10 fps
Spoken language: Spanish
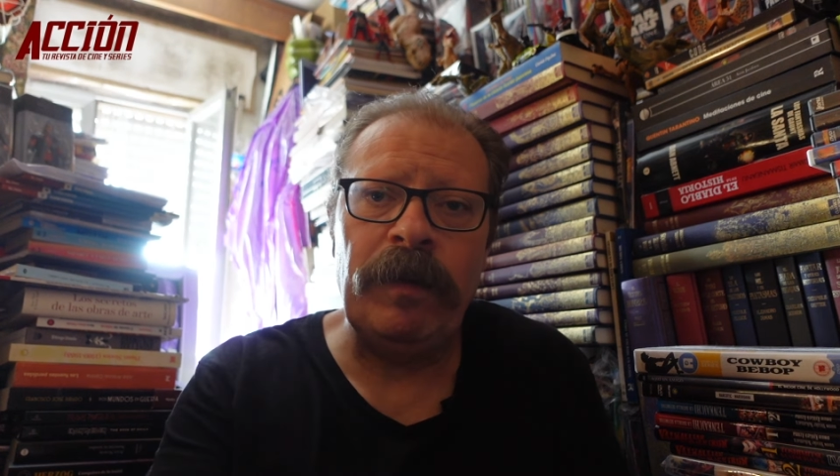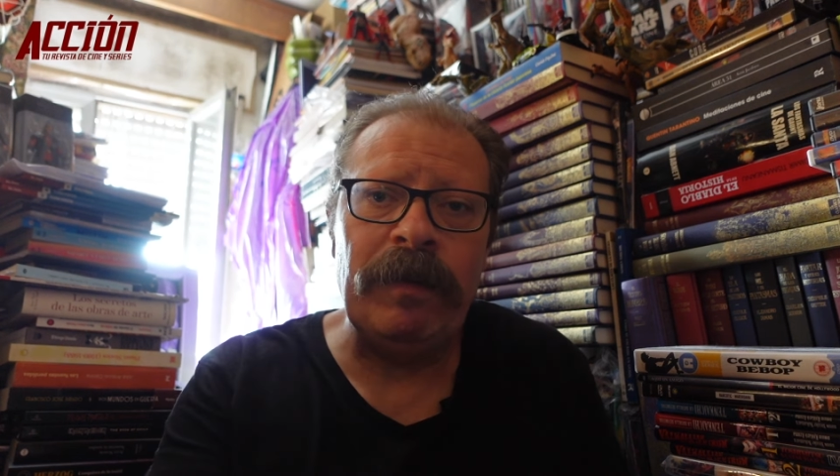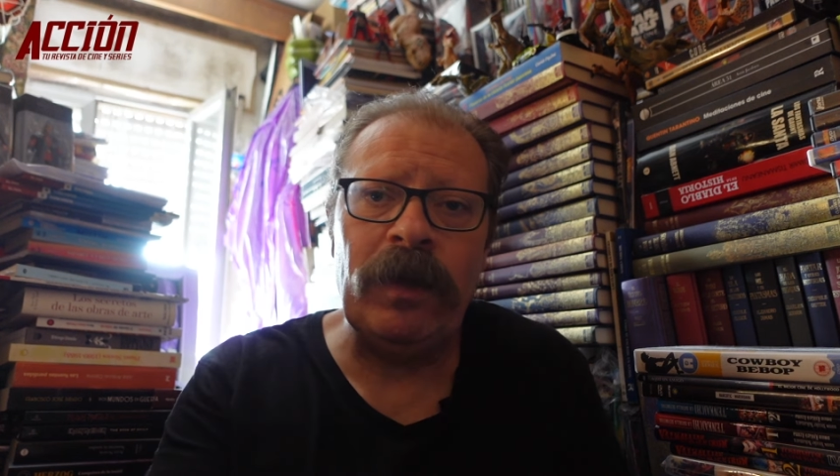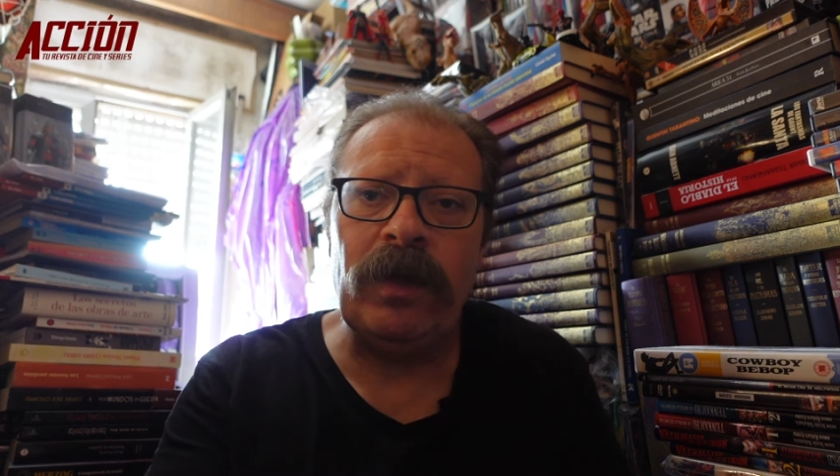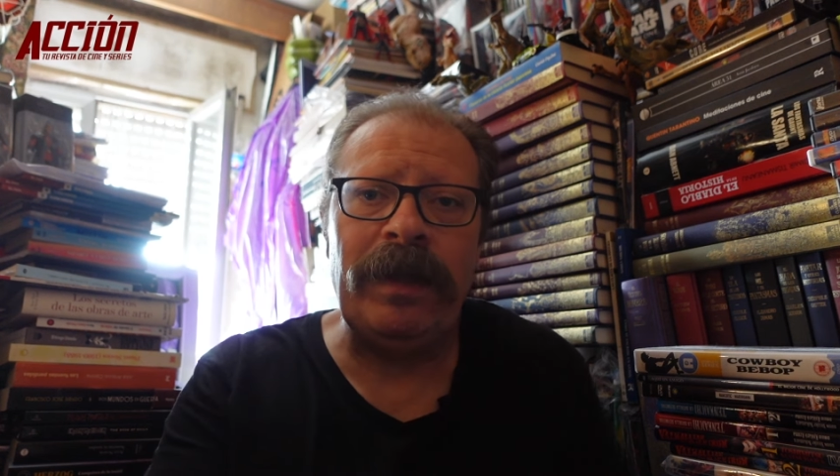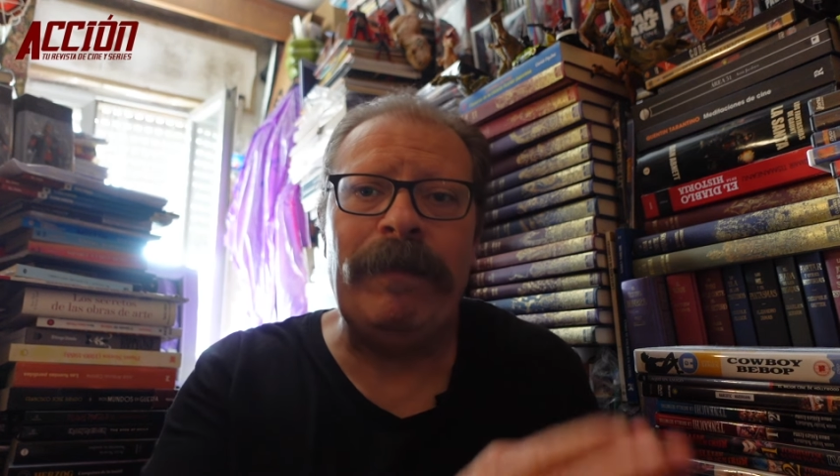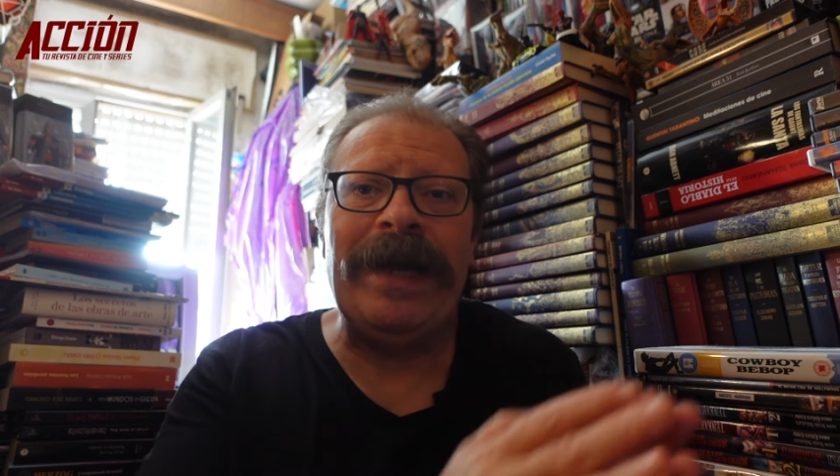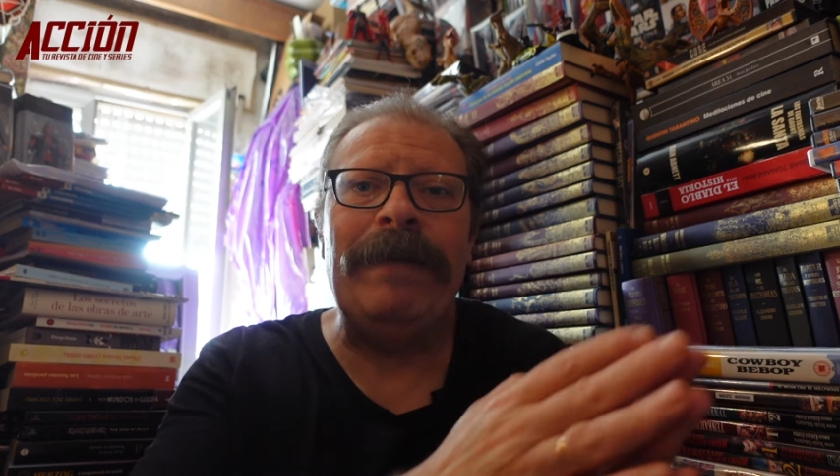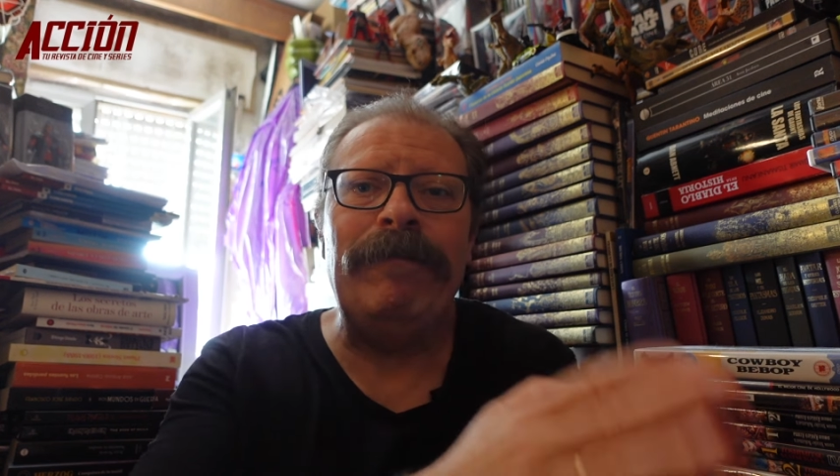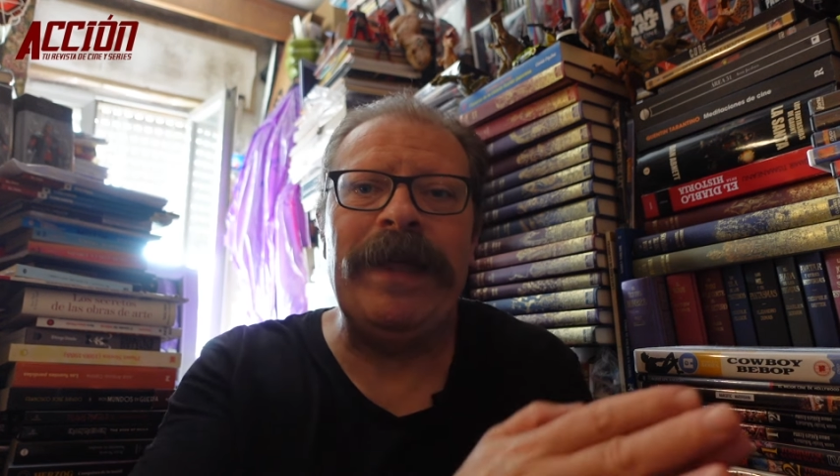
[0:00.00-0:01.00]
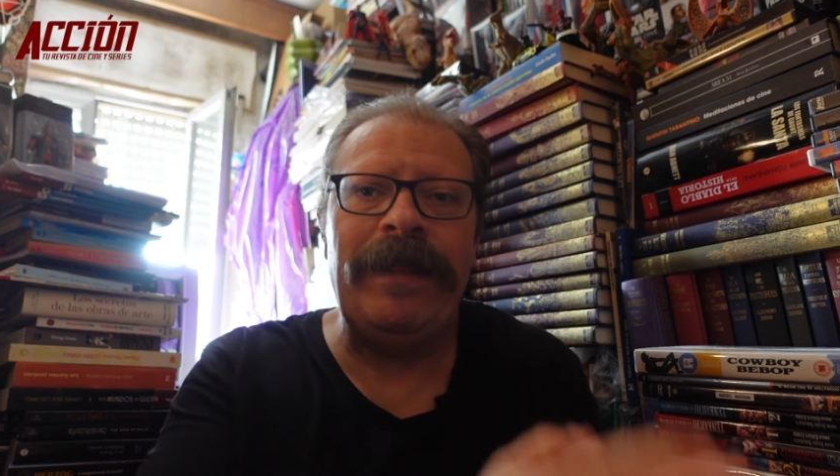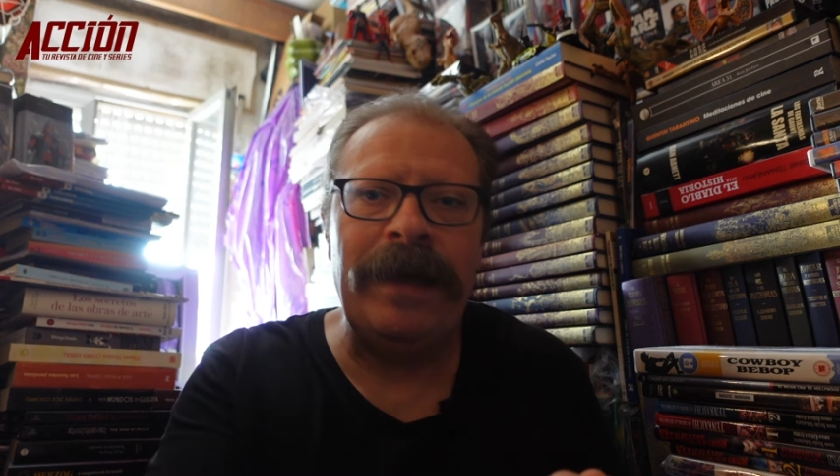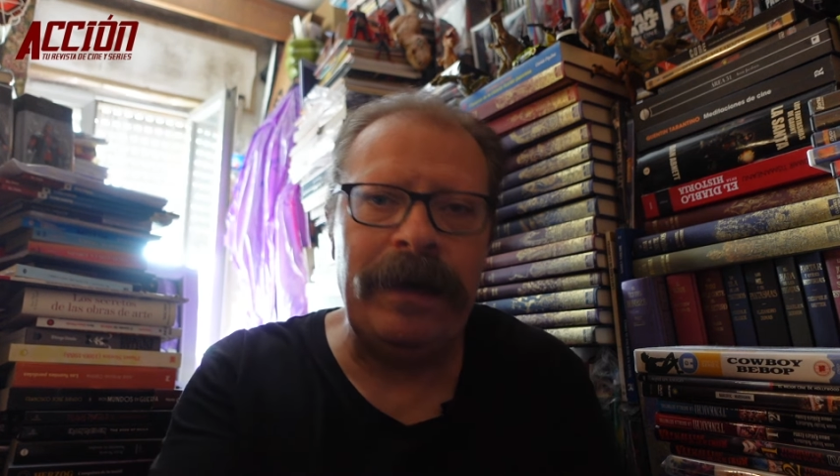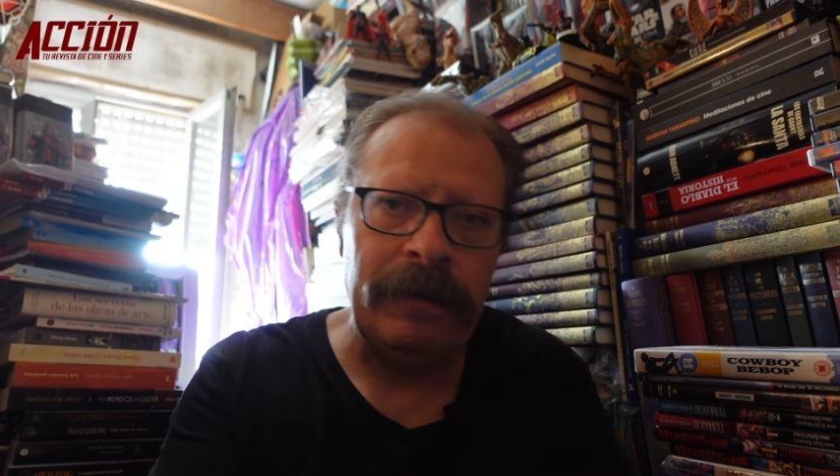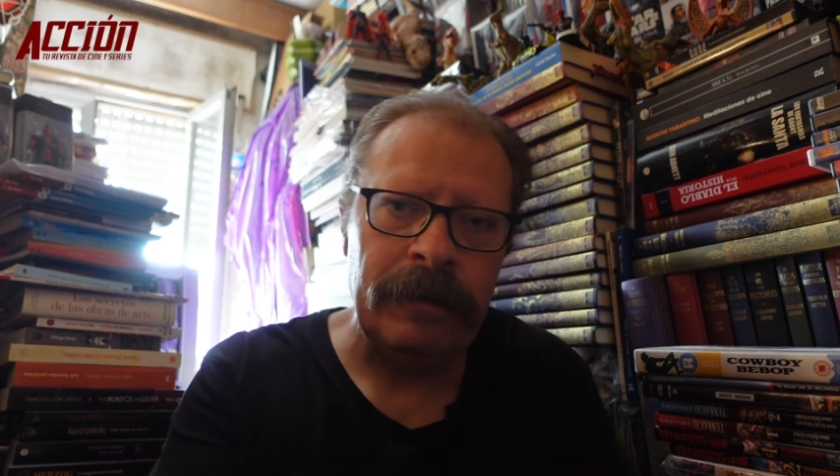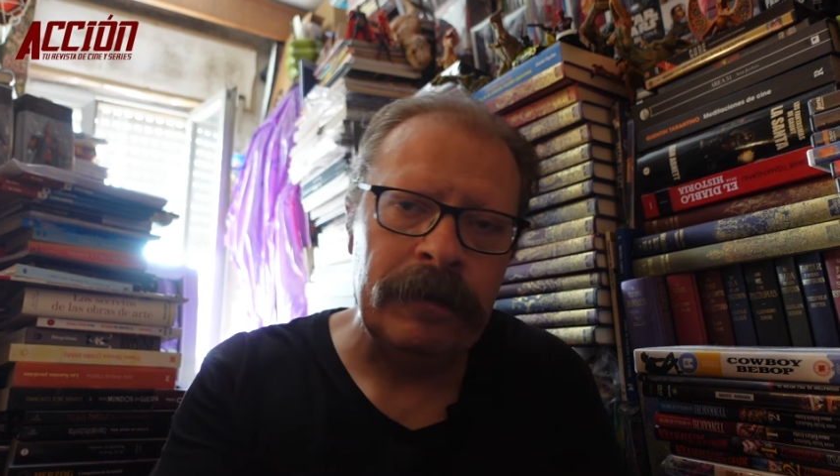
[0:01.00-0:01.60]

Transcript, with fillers: primero donde para empezar